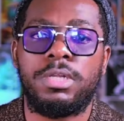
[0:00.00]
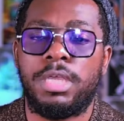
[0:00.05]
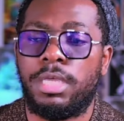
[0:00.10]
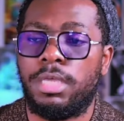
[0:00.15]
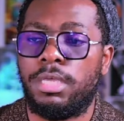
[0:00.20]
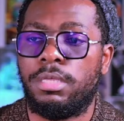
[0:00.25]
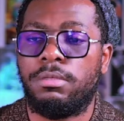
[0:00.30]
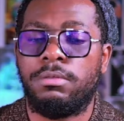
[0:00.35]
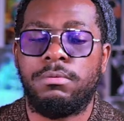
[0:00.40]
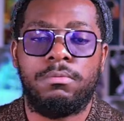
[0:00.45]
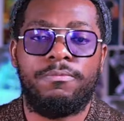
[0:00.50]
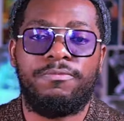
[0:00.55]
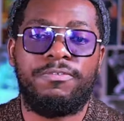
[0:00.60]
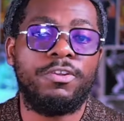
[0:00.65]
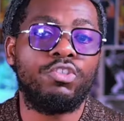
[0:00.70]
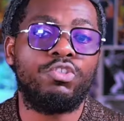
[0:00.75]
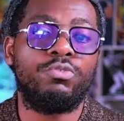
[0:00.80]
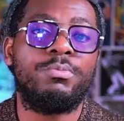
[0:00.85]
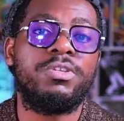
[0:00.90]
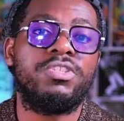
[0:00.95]
Et
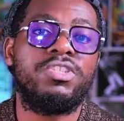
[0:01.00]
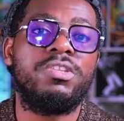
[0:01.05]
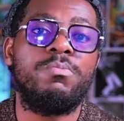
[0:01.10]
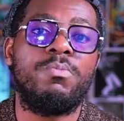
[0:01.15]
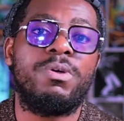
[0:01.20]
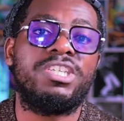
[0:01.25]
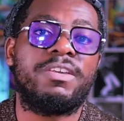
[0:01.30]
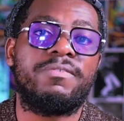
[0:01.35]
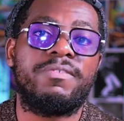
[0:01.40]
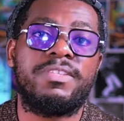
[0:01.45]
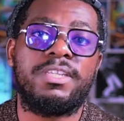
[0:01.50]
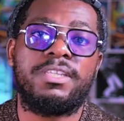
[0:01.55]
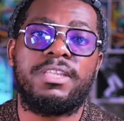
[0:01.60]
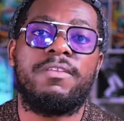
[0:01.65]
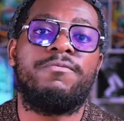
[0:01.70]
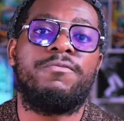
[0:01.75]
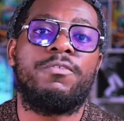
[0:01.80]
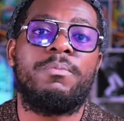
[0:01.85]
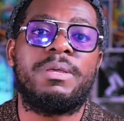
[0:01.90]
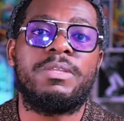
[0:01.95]
franchement, si moi j'avais cette
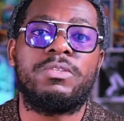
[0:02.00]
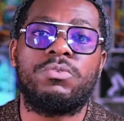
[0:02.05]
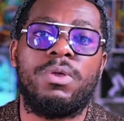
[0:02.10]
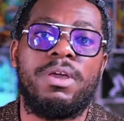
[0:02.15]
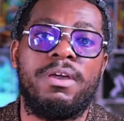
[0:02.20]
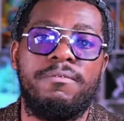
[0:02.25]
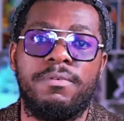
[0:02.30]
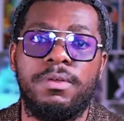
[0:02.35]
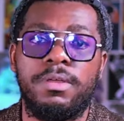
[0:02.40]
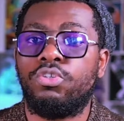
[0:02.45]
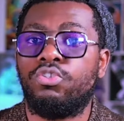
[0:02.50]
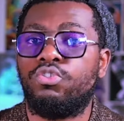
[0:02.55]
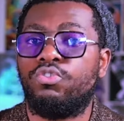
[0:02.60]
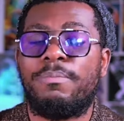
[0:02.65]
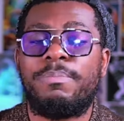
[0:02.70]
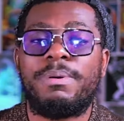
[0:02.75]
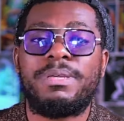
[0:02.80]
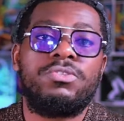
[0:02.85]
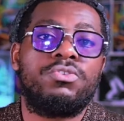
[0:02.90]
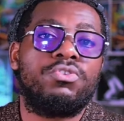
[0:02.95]
information avant, je
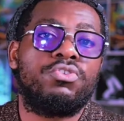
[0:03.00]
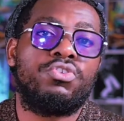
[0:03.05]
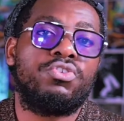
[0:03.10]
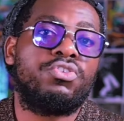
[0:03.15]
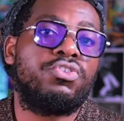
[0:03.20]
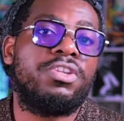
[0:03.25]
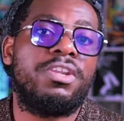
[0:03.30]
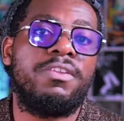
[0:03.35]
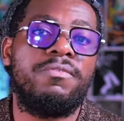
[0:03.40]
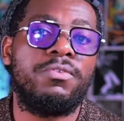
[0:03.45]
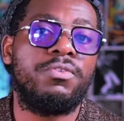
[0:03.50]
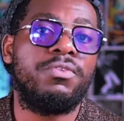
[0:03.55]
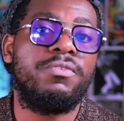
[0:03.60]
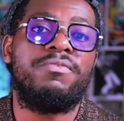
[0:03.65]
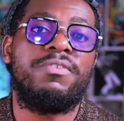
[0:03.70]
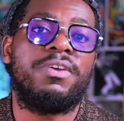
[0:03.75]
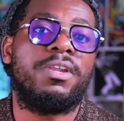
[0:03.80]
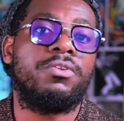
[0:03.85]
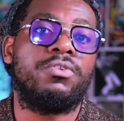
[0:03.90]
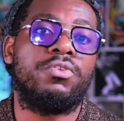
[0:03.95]
vois pas ce que je serais venu
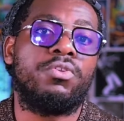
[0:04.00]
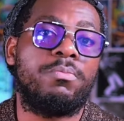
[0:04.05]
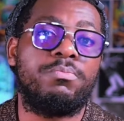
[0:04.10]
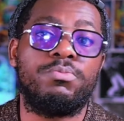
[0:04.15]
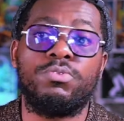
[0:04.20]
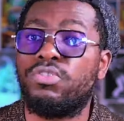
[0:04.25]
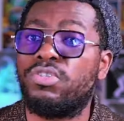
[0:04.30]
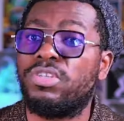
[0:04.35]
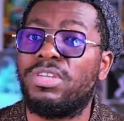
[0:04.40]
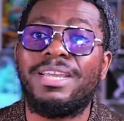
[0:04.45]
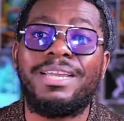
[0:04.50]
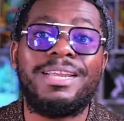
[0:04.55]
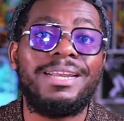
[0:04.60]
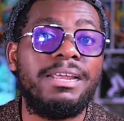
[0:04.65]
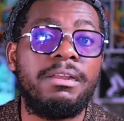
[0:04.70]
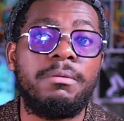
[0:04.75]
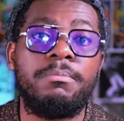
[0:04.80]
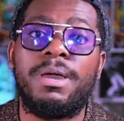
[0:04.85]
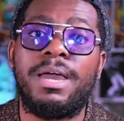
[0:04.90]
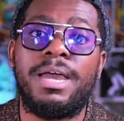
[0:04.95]
faire en Europe. Je serais
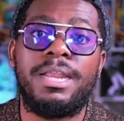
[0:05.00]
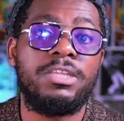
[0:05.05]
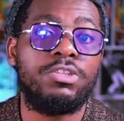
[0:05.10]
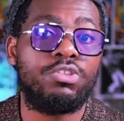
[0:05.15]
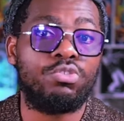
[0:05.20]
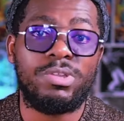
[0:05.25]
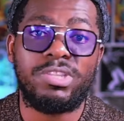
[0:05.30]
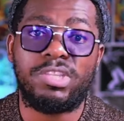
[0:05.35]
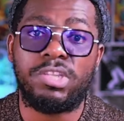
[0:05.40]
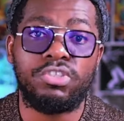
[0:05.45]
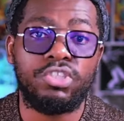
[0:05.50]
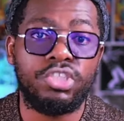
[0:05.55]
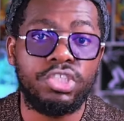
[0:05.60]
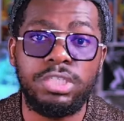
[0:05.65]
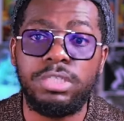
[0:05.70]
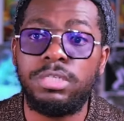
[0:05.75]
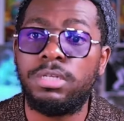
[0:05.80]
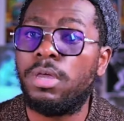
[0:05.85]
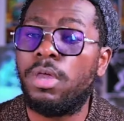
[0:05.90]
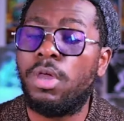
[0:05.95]
clairement allé soit en
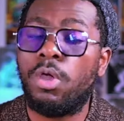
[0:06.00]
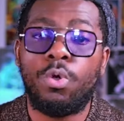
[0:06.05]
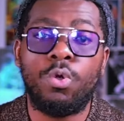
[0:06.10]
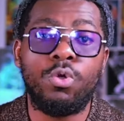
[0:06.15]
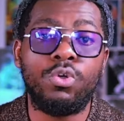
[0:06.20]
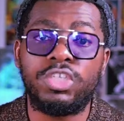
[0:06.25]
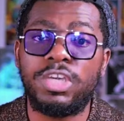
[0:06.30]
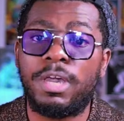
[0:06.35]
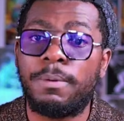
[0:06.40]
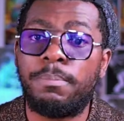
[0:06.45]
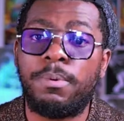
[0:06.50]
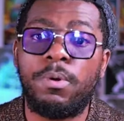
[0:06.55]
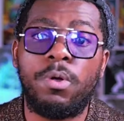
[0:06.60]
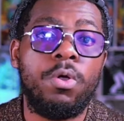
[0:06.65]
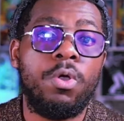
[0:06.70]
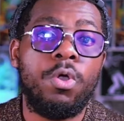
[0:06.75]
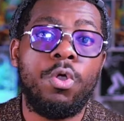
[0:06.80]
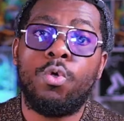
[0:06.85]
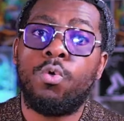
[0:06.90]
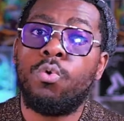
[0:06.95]
Chine, au
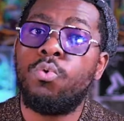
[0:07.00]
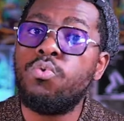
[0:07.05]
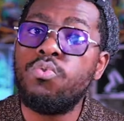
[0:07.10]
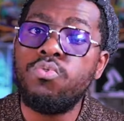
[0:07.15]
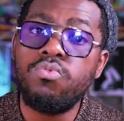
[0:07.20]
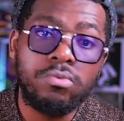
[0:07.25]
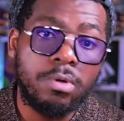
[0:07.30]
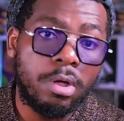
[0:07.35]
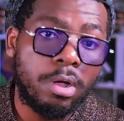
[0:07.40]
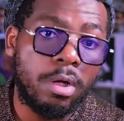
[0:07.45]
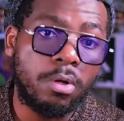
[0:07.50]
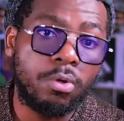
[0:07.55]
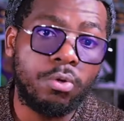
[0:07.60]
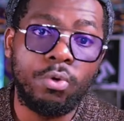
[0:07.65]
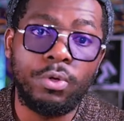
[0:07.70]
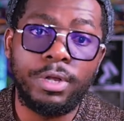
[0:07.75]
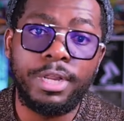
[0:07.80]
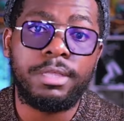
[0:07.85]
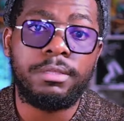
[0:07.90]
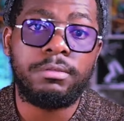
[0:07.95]
Japon ou en
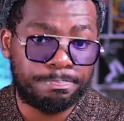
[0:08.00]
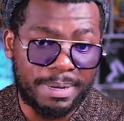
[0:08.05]
Corée.